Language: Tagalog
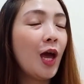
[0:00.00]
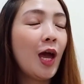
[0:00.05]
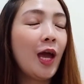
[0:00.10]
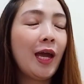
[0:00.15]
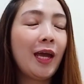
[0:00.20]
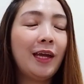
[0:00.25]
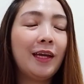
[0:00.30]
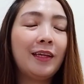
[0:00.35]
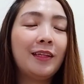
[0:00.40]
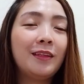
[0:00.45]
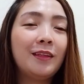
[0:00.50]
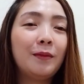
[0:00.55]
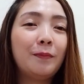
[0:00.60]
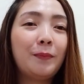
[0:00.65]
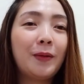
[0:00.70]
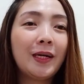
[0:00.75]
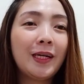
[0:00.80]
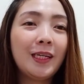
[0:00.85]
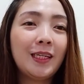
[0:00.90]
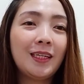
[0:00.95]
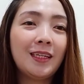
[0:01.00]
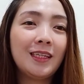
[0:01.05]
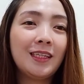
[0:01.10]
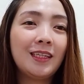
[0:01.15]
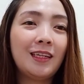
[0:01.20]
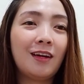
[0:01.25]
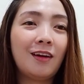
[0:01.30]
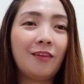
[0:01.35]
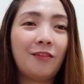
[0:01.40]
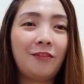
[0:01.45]
and pakinang
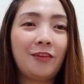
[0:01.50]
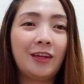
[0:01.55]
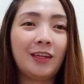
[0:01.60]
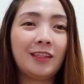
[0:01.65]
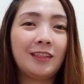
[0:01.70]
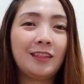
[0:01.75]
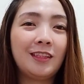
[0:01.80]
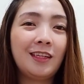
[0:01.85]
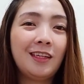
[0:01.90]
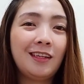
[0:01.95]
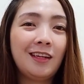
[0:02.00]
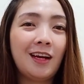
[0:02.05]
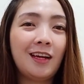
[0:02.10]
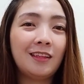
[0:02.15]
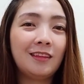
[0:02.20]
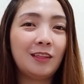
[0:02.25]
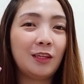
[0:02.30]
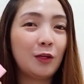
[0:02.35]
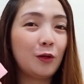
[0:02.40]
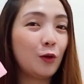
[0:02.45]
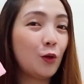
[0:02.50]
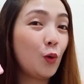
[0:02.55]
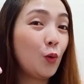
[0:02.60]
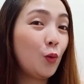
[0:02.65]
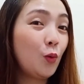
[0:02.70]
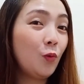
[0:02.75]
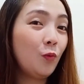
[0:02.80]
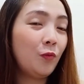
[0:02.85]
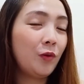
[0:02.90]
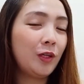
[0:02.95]
inang effect ng ating
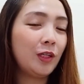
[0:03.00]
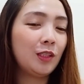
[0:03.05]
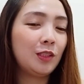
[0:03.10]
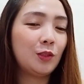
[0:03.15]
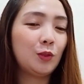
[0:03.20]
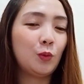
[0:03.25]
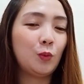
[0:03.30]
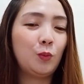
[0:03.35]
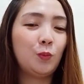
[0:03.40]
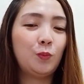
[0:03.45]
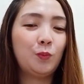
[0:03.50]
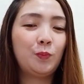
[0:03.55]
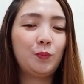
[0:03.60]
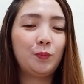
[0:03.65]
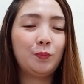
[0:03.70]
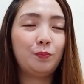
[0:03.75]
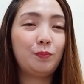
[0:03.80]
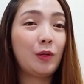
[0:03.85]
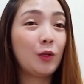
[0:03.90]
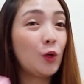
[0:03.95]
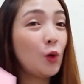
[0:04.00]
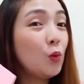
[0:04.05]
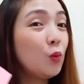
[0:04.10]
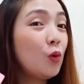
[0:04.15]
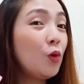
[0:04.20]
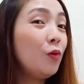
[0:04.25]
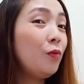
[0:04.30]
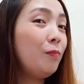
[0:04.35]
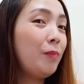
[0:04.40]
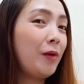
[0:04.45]
Cocoberry soap. Ba
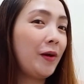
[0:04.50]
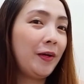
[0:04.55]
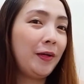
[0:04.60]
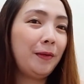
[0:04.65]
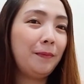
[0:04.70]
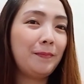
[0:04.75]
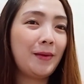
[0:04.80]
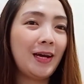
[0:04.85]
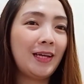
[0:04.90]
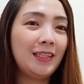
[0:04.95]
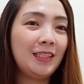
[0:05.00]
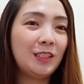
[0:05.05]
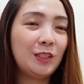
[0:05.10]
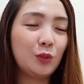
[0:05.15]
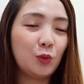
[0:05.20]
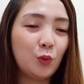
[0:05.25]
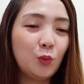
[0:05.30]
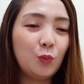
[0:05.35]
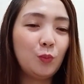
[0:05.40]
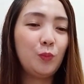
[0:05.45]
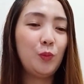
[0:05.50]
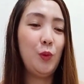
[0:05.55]
Cocoberry body soap.